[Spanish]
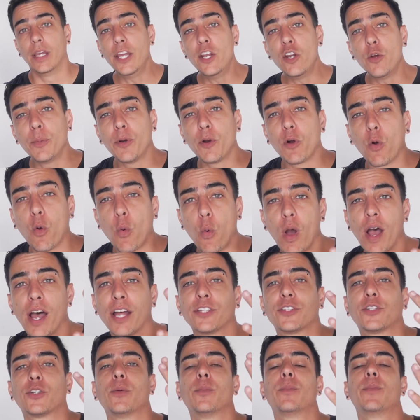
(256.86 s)
Y número
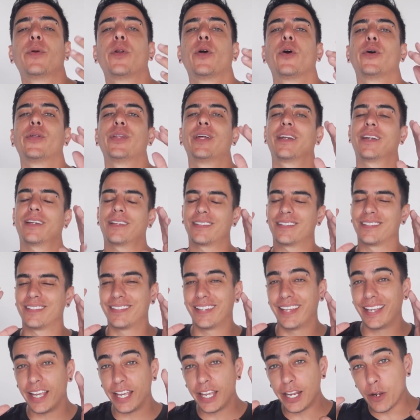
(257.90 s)
cuatro, brother,
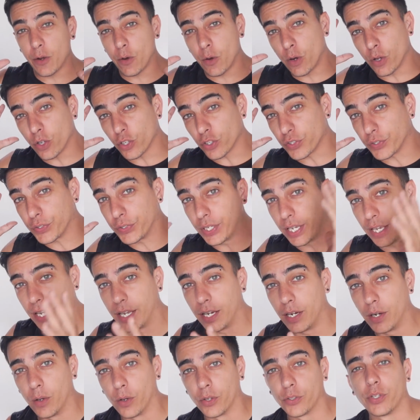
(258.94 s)
cero
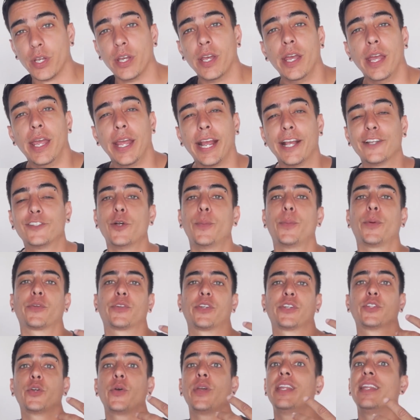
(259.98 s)
celos. En esos
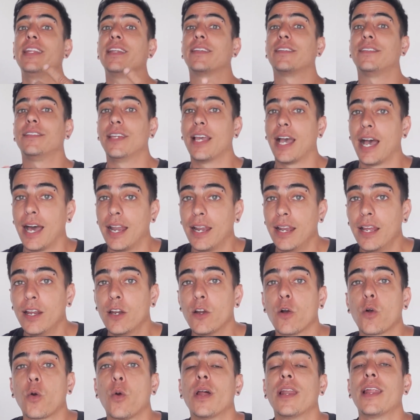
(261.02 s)
procesos iniciales en
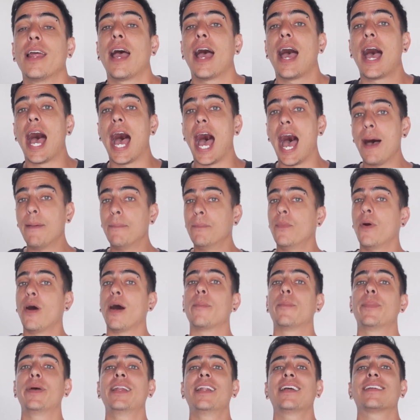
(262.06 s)
los cuales ambos
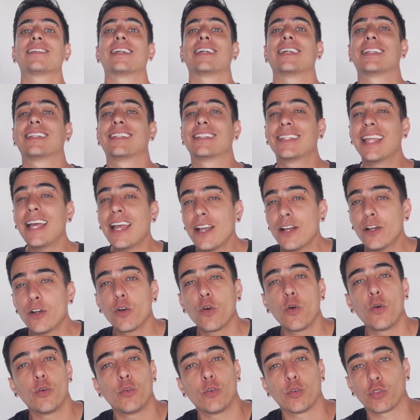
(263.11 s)
apenas están
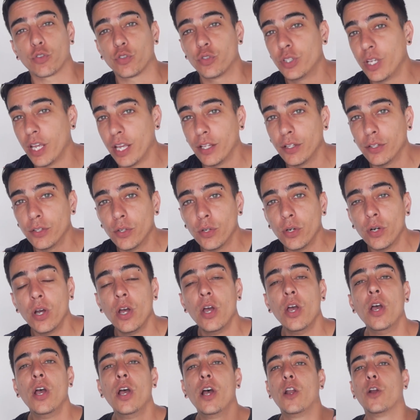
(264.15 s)
conociendo,
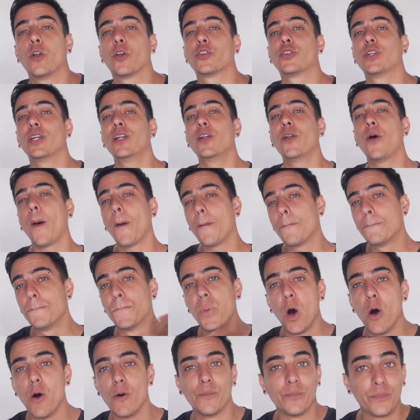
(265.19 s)
los celos,
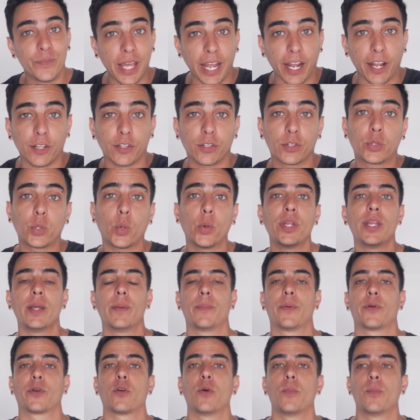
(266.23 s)
¡boom!, destruyen
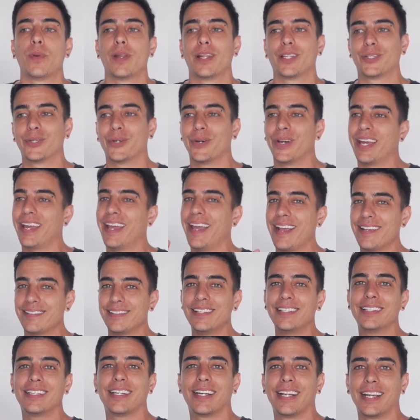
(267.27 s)
por completo ese
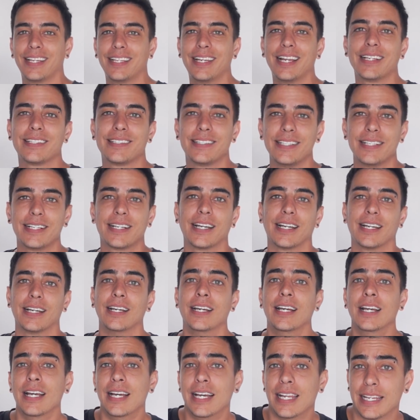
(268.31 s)
interés de la chica.
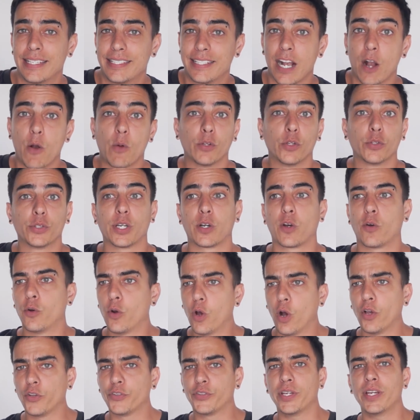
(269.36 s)
La chica cuando te
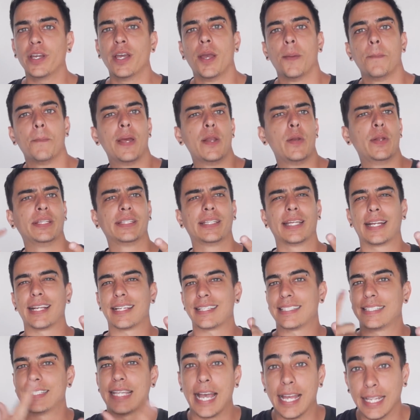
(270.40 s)
conoce, ve lo
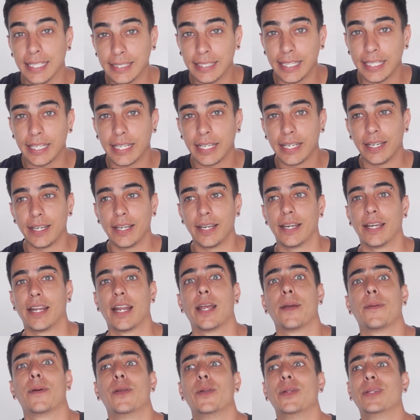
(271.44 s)
interesante que
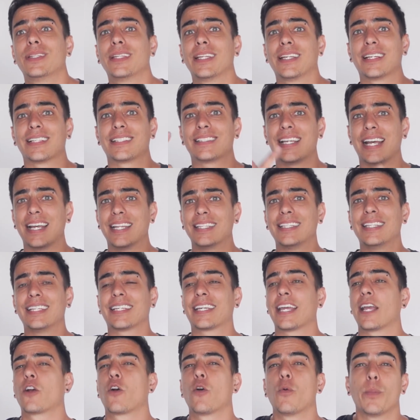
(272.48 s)
eres, ve lo interesante
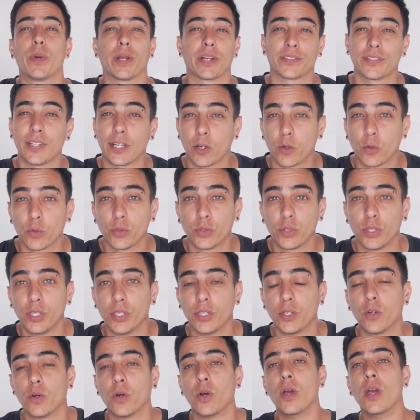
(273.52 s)
que es conversar
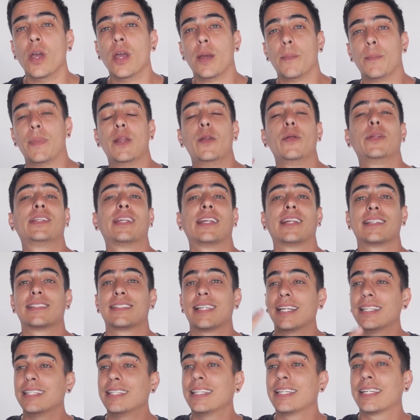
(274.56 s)
contigo, ve lo
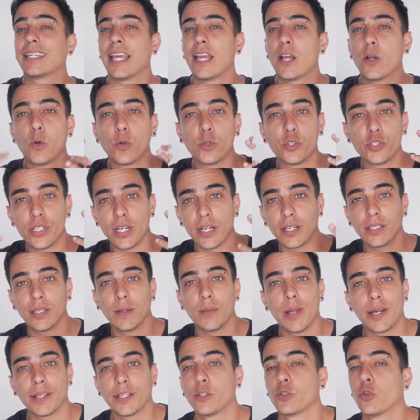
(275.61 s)
interesante que es escucharte
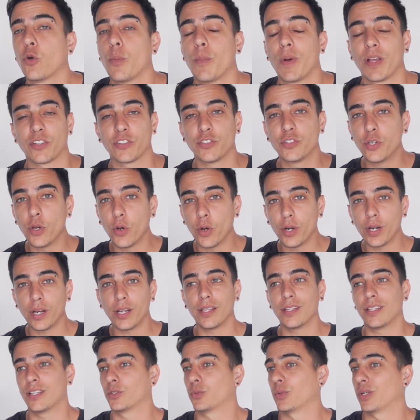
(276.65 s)
hablar de tus
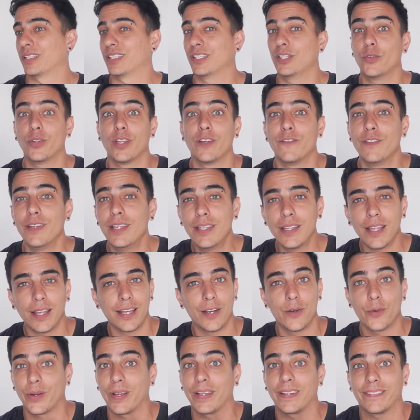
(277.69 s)
pasiones, de tu estilo de vida,
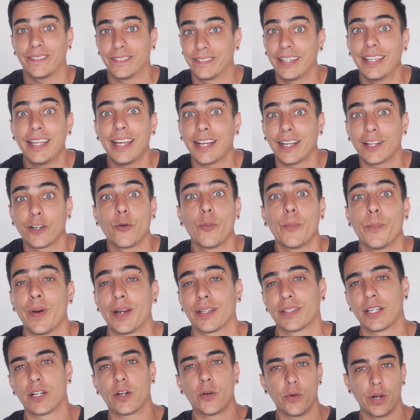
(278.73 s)
de lo que sea que
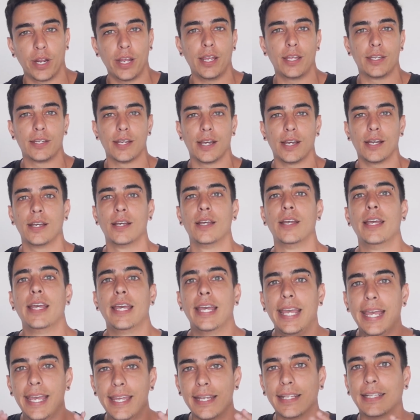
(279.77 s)
compartas con ella.
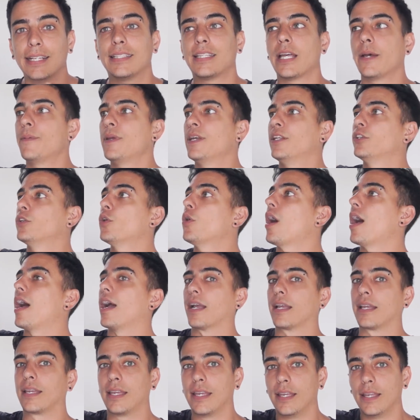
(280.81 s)
Ella te está viendo
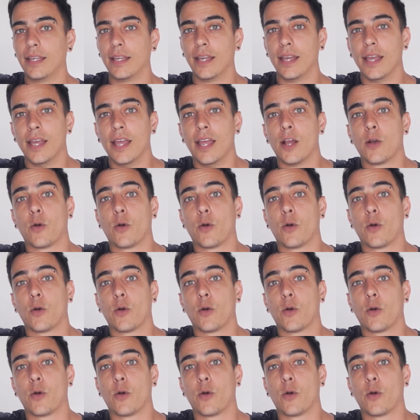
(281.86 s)
aquí.